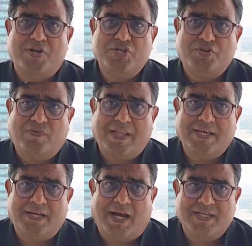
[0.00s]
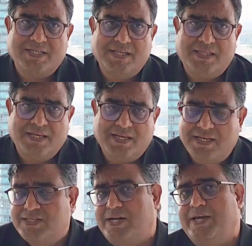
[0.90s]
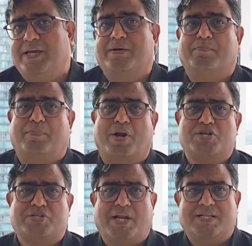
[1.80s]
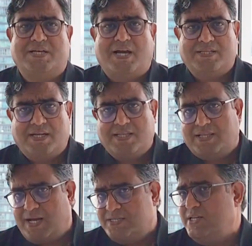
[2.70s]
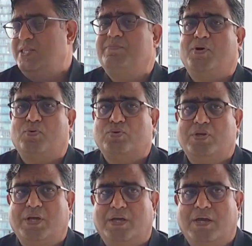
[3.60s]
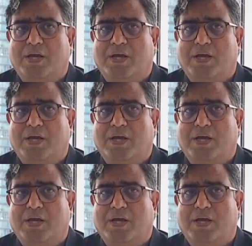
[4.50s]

वंशवादी राजनीति की जड़ें भ्रष्टाचार जनित राजनीति में होती हैं